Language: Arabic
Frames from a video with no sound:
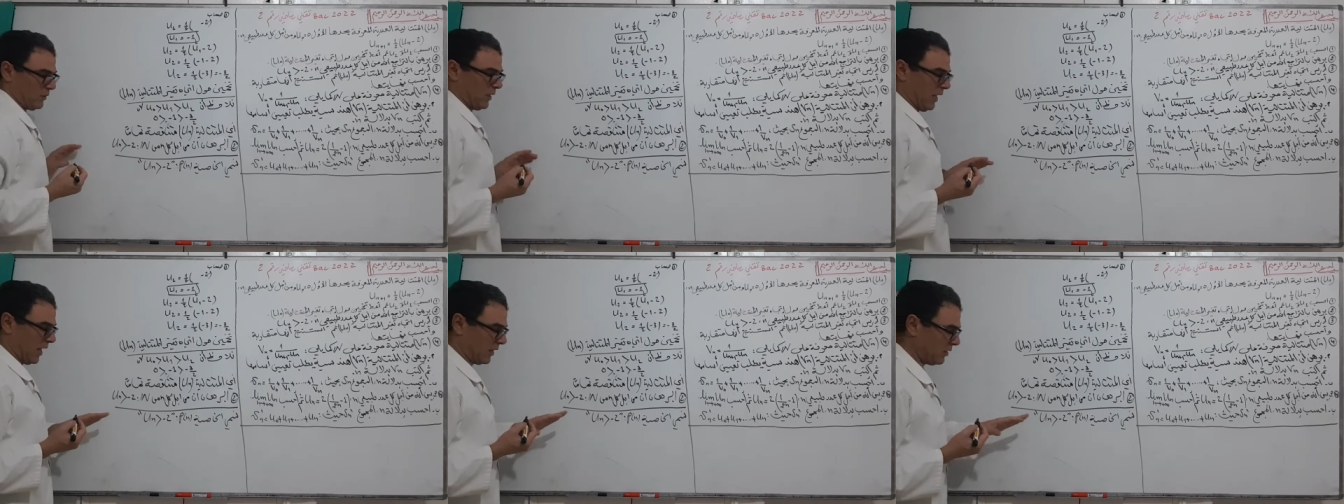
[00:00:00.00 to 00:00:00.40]

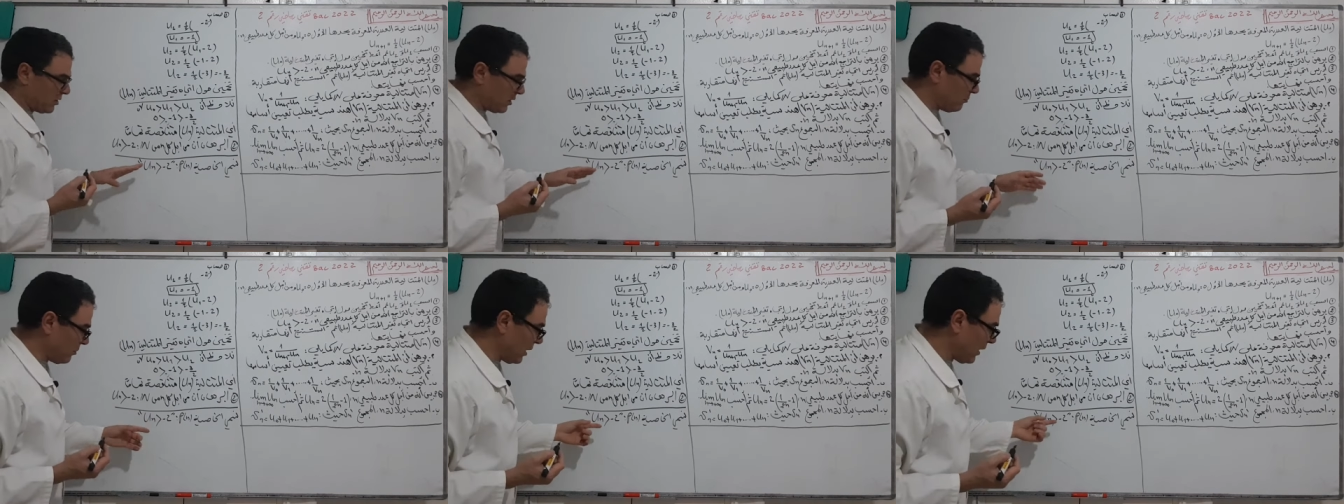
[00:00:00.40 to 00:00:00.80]
هذه
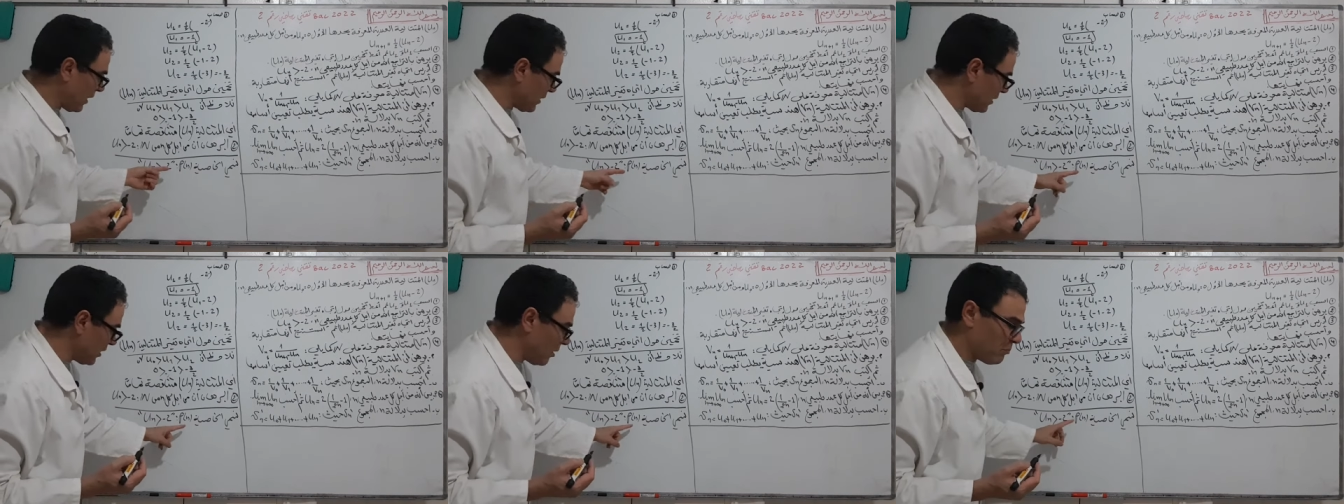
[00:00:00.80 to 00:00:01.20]
نسميها
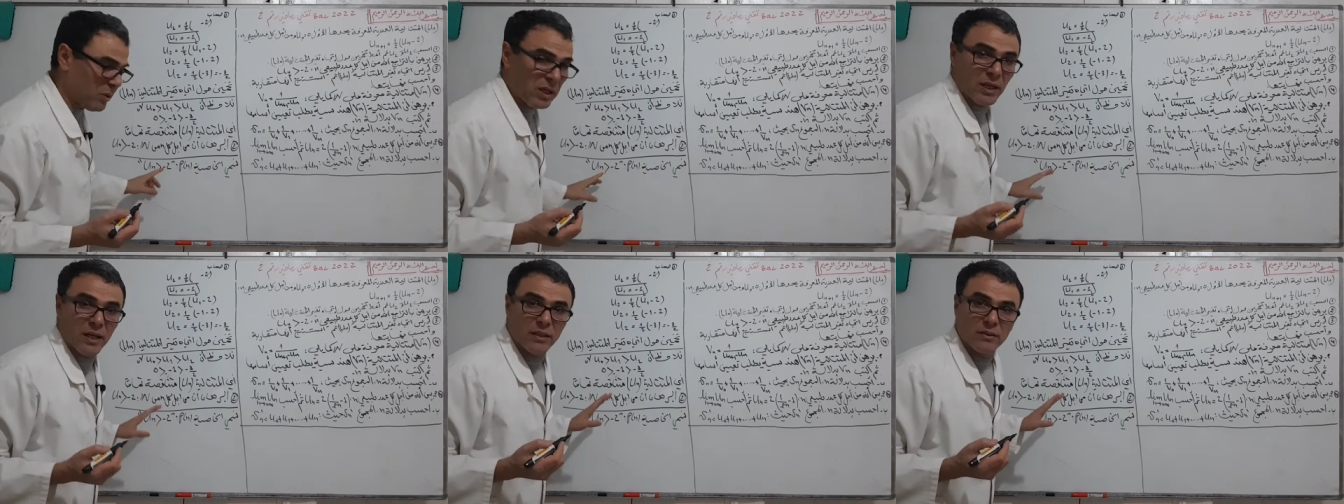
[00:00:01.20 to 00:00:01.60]
الخاصيه بي
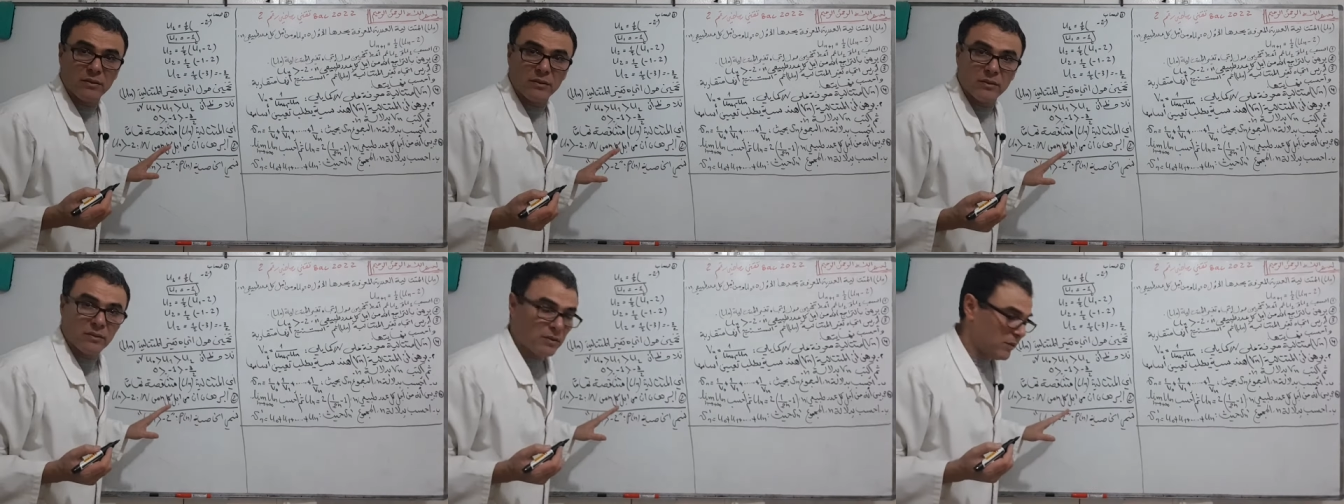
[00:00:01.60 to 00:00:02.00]
لي ان
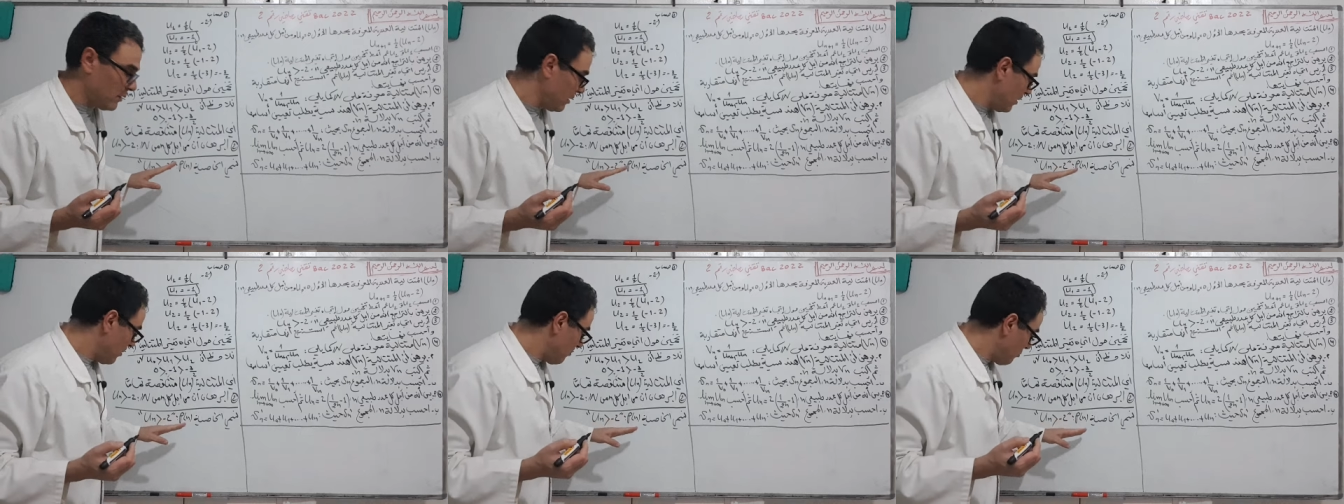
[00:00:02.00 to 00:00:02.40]

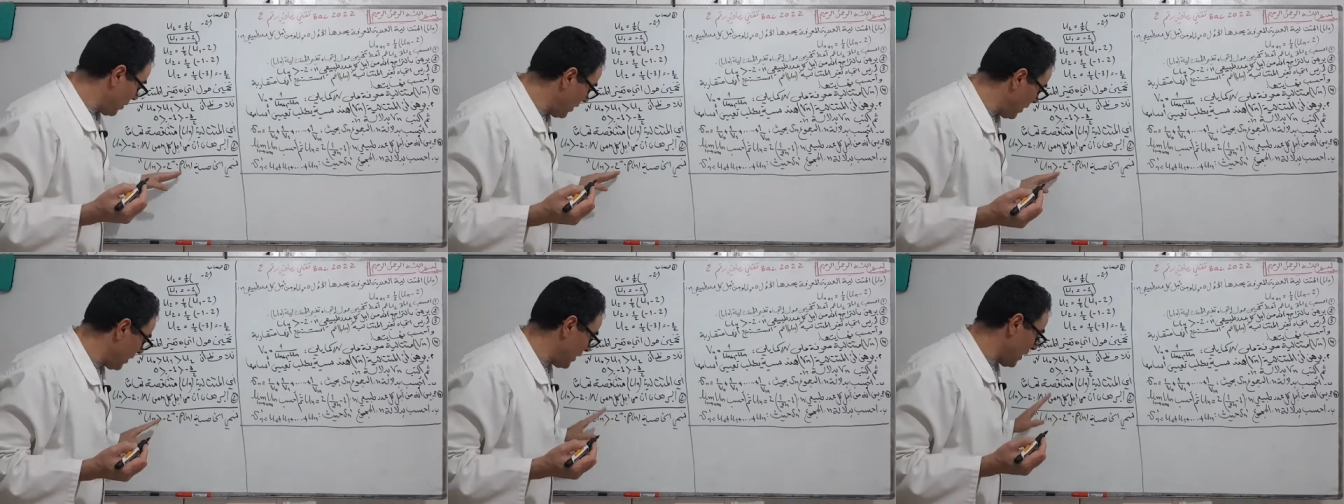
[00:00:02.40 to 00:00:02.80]

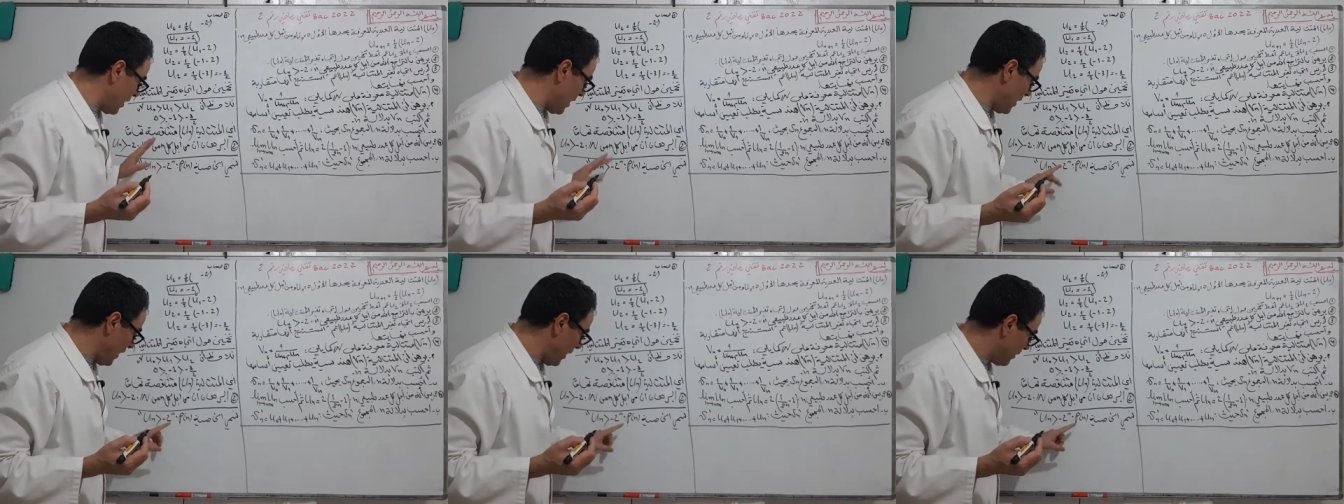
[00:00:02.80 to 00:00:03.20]
بي لي
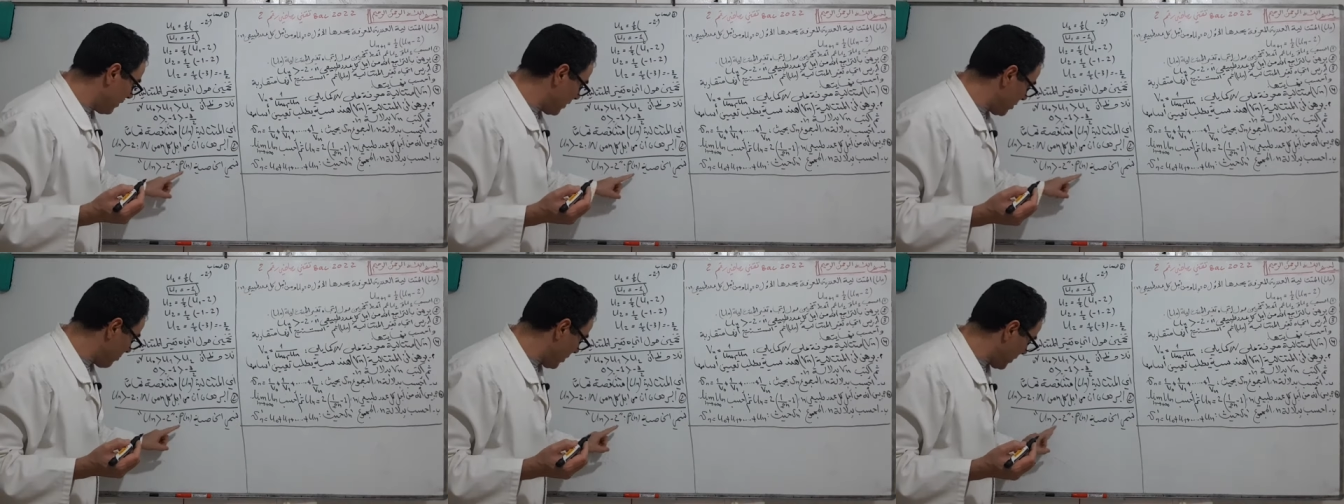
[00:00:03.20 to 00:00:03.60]
ان
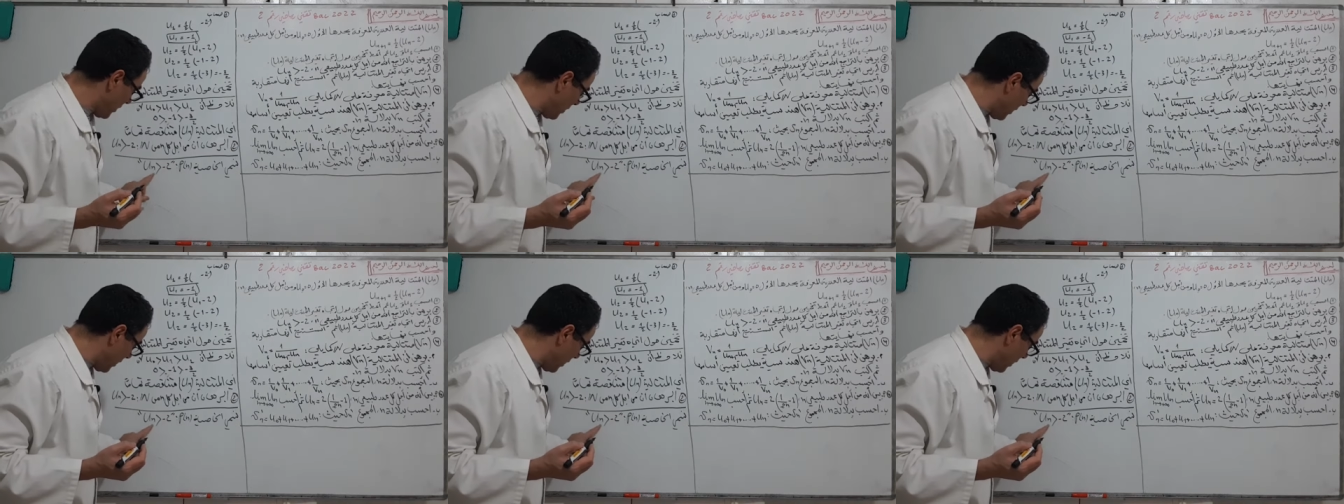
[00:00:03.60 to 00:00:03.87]
نسبه